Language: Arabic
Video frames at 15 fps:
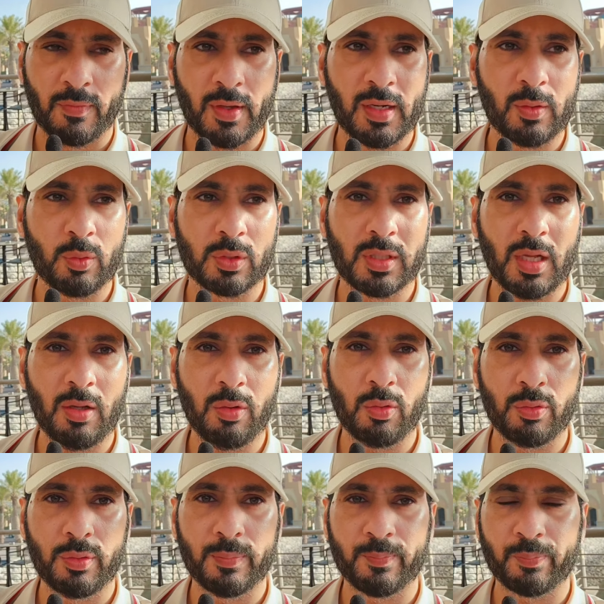فلو
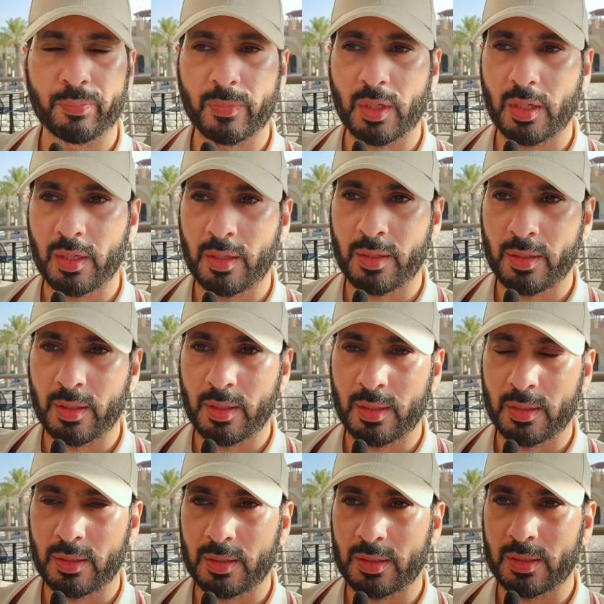تلاحظون أن
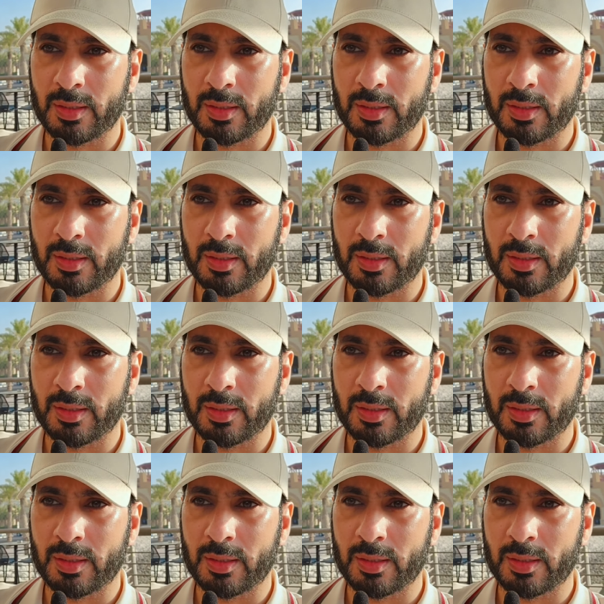آه،